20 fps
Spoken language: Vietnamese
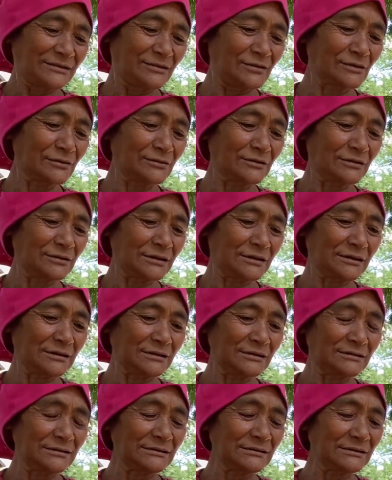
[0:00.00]
thuốc ờ,
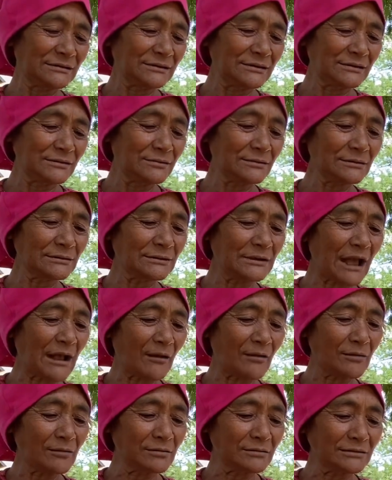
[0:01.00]
thuốc
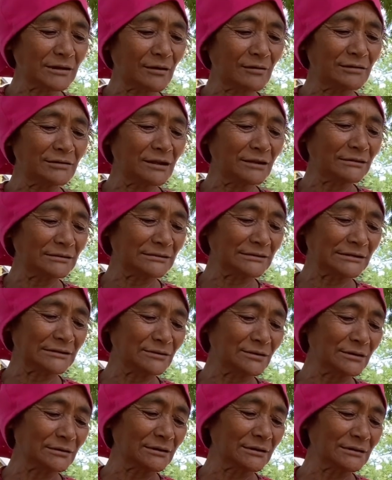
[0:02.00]
đau đau lường dạ thuốc... không